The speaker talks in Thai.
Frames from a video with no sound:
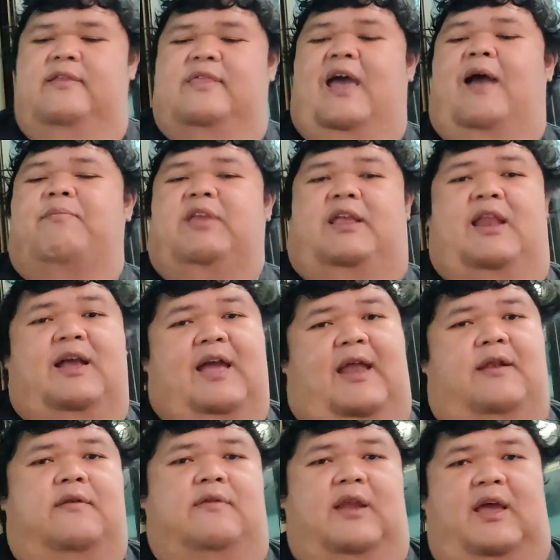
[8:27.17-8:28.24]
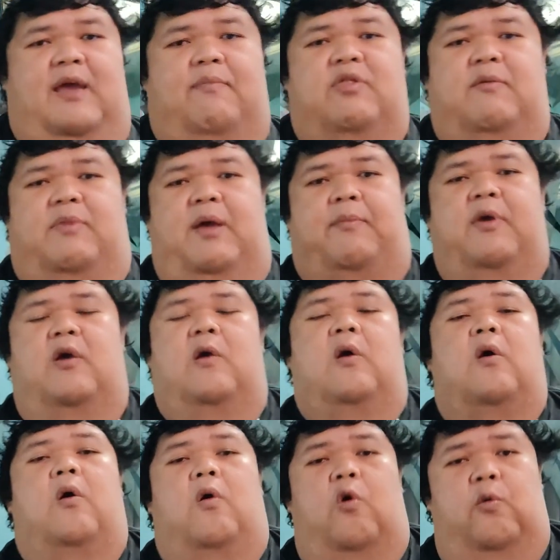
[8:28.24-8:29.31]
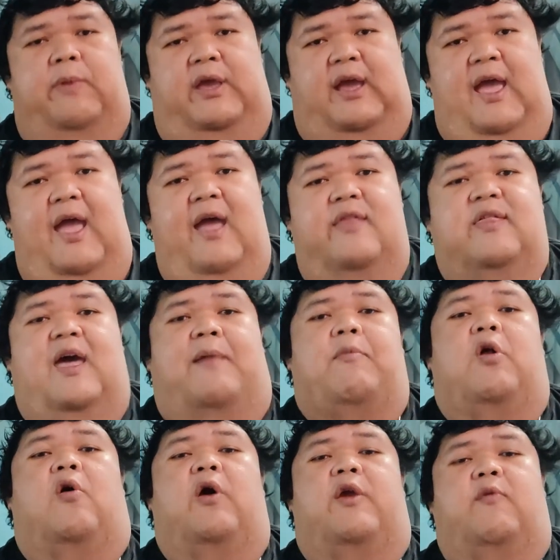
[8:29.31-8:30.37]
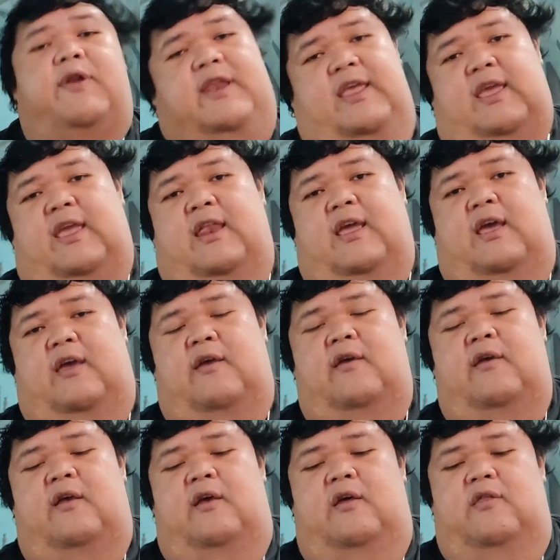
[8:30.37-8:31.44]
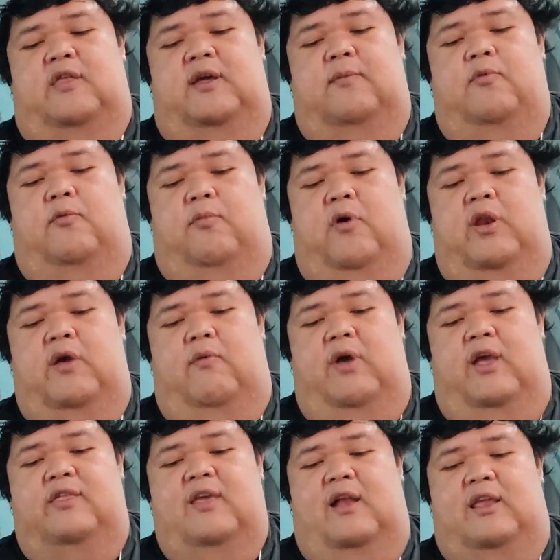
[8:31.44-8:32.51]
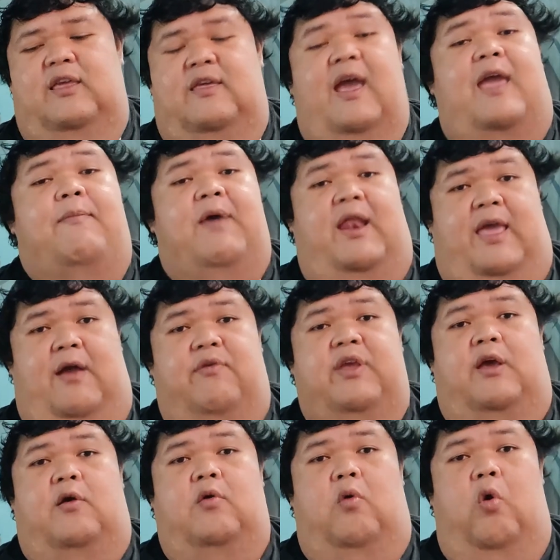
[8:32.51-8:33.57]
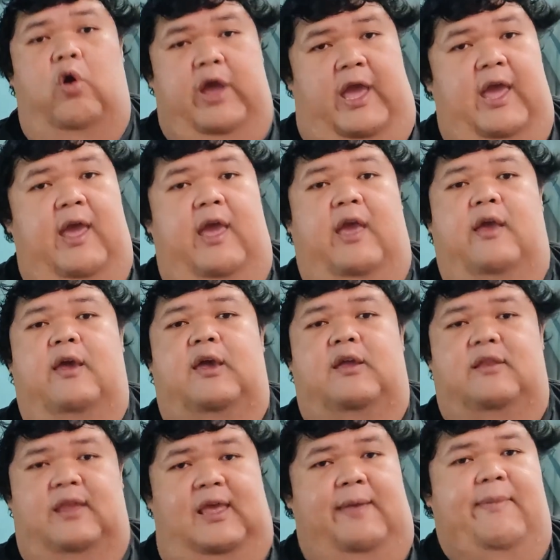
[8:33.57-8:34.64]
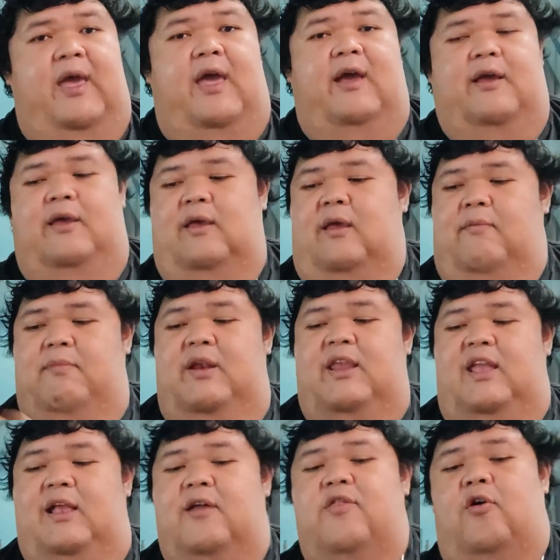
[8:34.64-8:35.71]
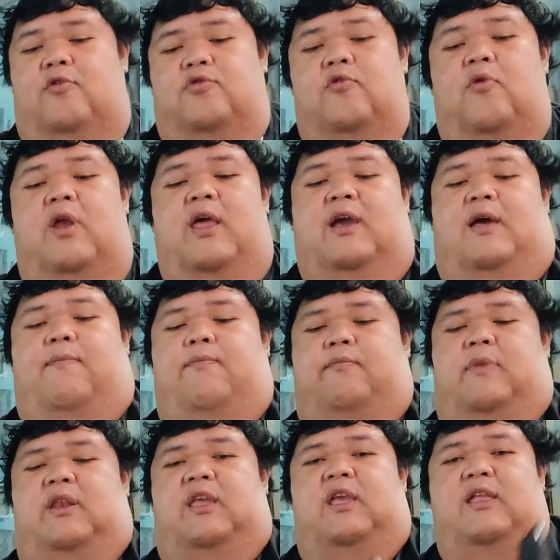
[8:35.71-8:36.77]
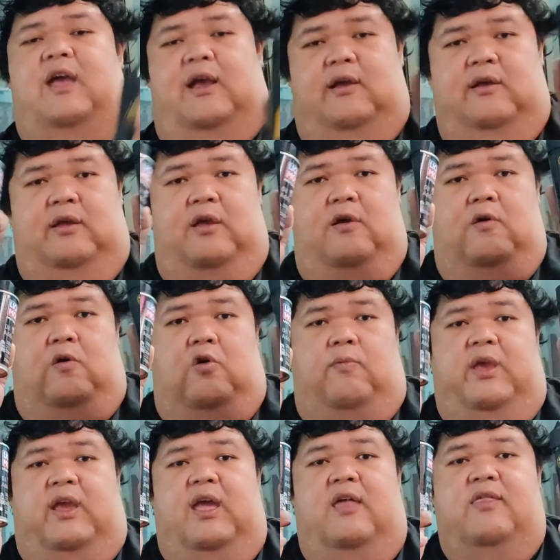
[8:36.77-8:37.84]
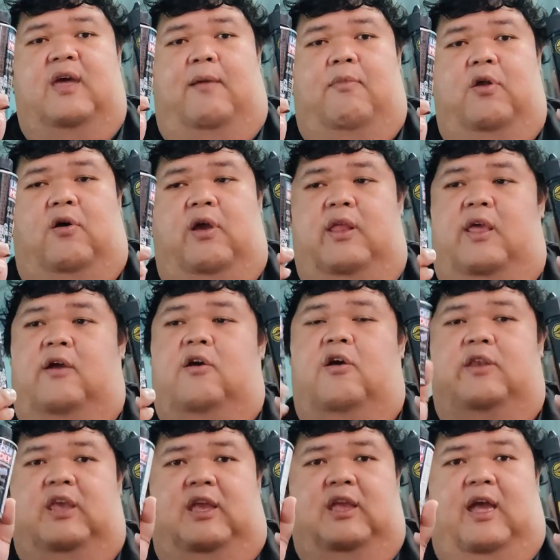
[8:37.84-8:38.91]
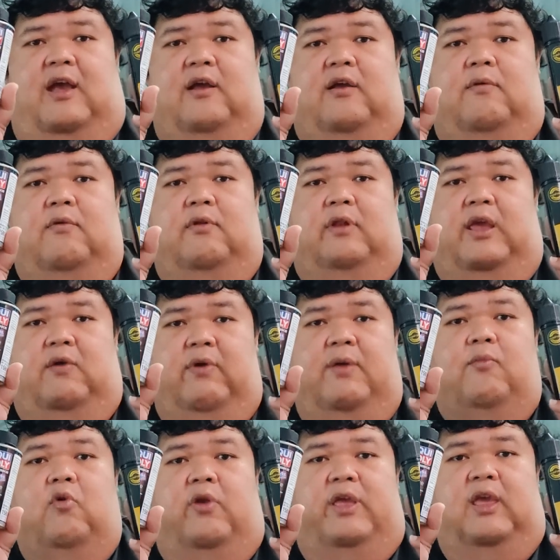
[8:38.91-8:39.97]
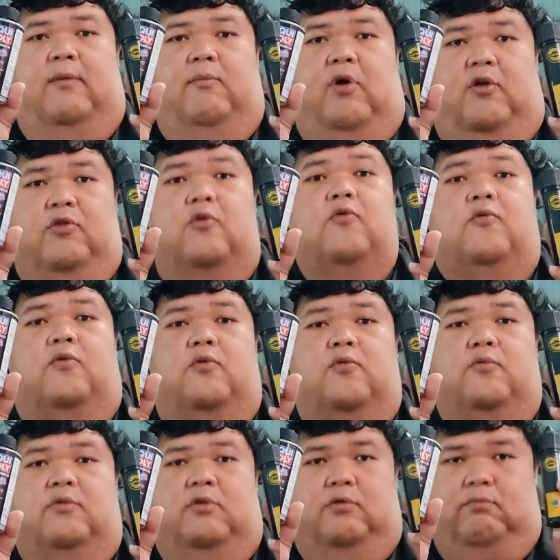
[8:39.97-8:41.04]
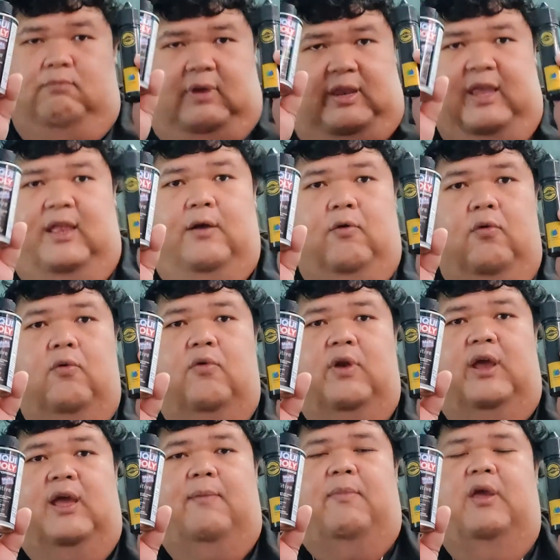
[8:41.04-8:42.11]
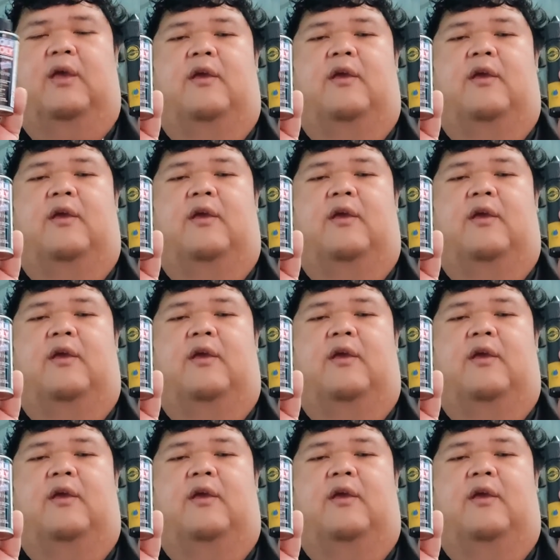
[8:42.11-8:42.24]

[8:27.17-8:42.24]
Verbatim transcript: ตามนี้ละกันนะครับสำหรับโอเมก้า300วันนี้นะฮะซึ่งผมบอกเลยว่าจากที่ใช้มาแล้วเนี่ยโอเคดีมากมันดีทั้ง2ตัวแหละครับมันดีทั้งโอเมก้า300แล้วก็ดีทั้ง Liquid Moly Moss 2มันดีทั้งคู่นะครับ